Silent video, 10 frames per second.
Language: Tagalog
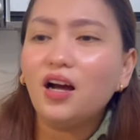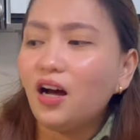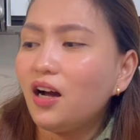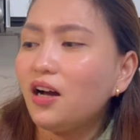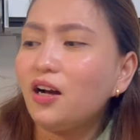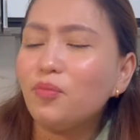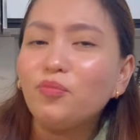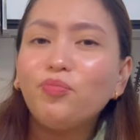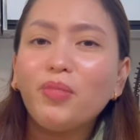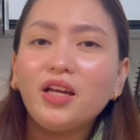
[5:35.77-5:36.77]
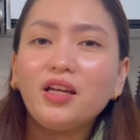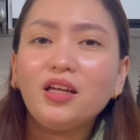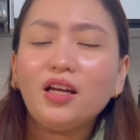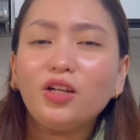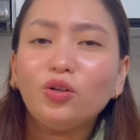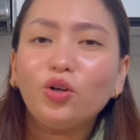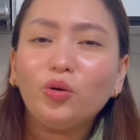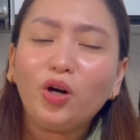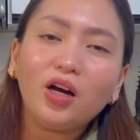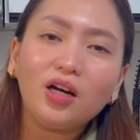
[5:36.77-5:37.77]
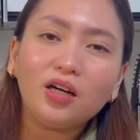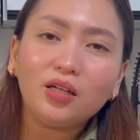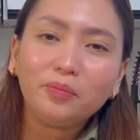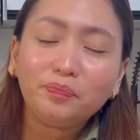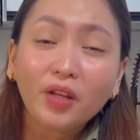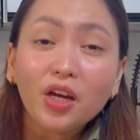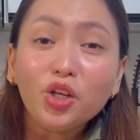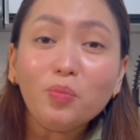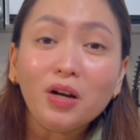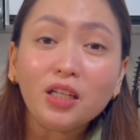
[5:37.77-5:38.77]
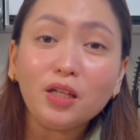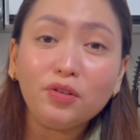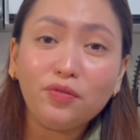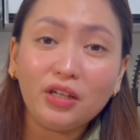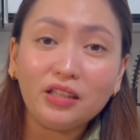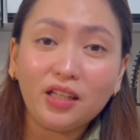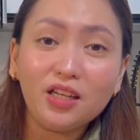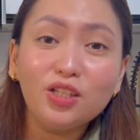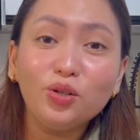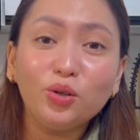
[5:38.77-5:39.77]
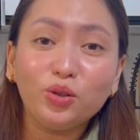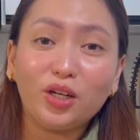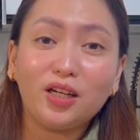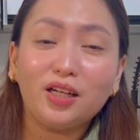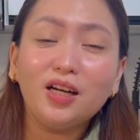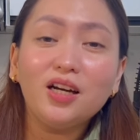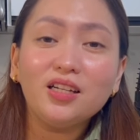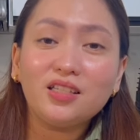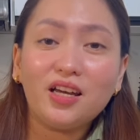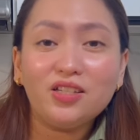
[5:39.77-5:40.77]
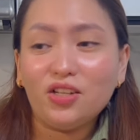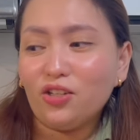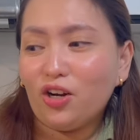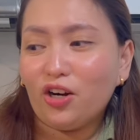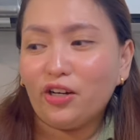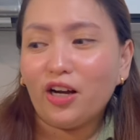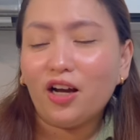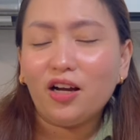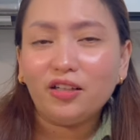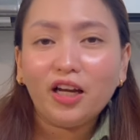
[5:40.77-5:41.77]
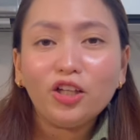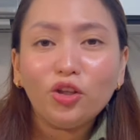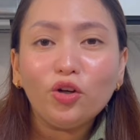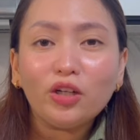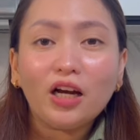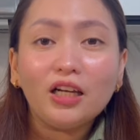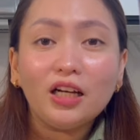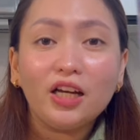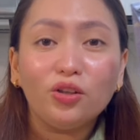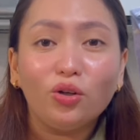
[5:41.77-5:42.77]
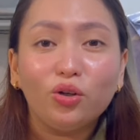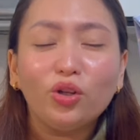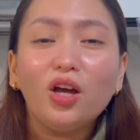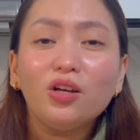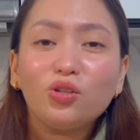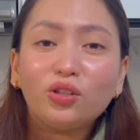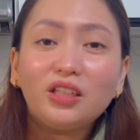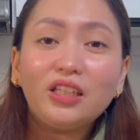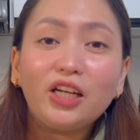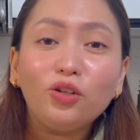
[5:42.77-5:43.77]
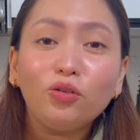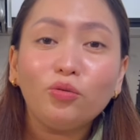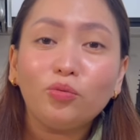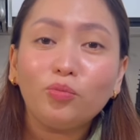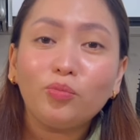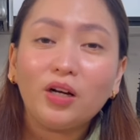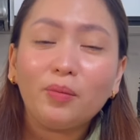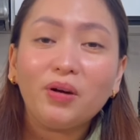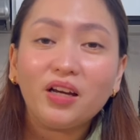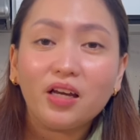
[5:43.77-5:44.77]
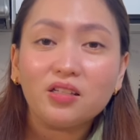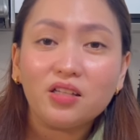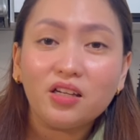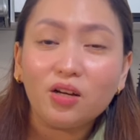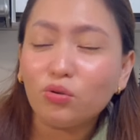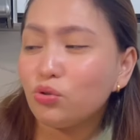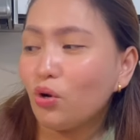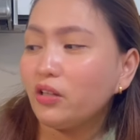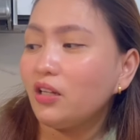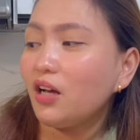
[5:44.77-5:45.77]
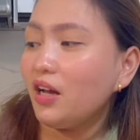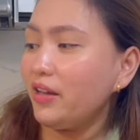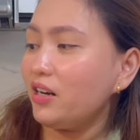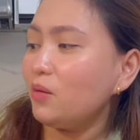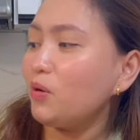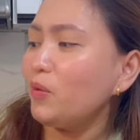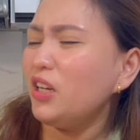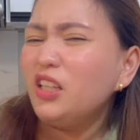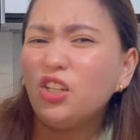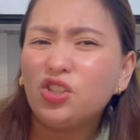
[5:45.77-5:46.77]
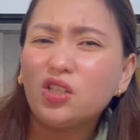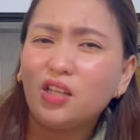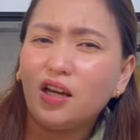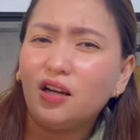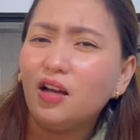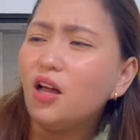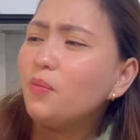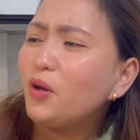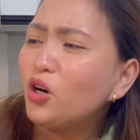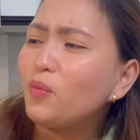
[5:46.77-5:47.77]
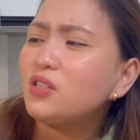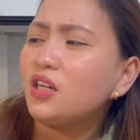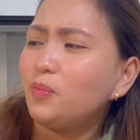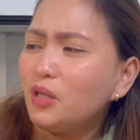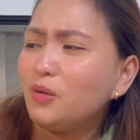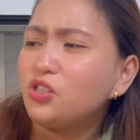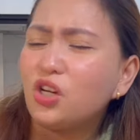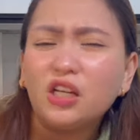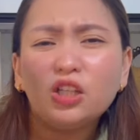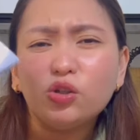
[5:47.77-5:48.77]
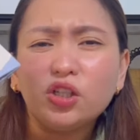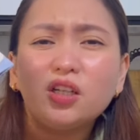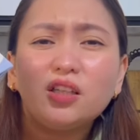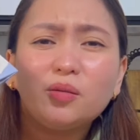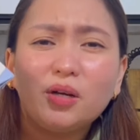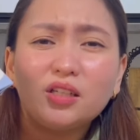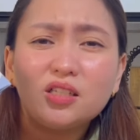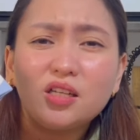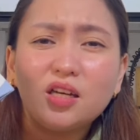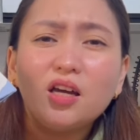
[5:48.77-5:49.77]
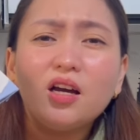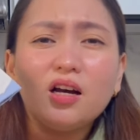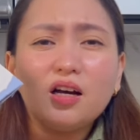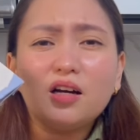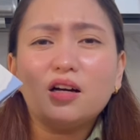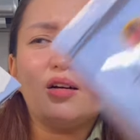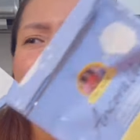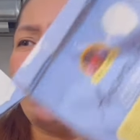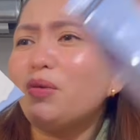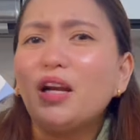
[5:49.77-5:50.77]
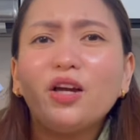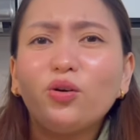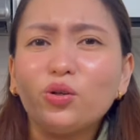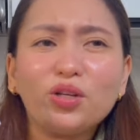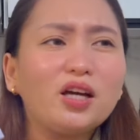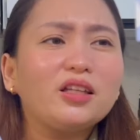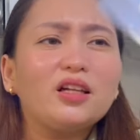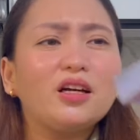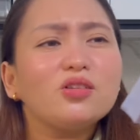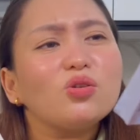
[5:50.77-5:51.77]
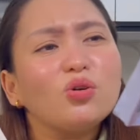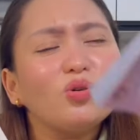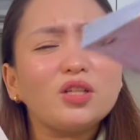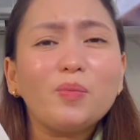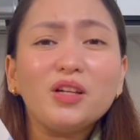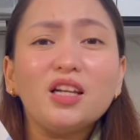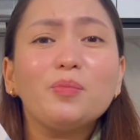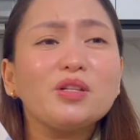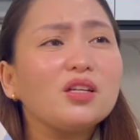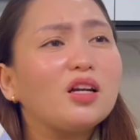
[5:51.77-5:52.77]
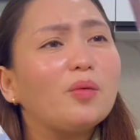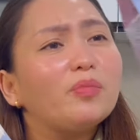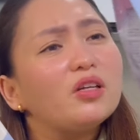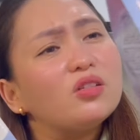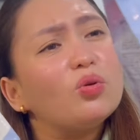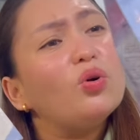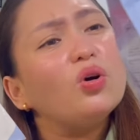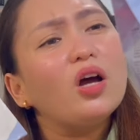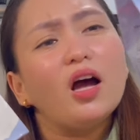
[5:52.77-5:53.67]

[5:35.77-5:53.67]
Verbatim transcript: um, may ano, um, yung mga nag-free taste doon na sa SNR, uh, ah, ito yung nakalagay doon. So, trinay nung mga bagets and nagustuhan nila, ayan, nagpabili. Hindi siya sale, pero masarap naman siya. Hindi ko siya natikman kasi uh, malayo ko sa kanila. So, sabi nila masarap. Itong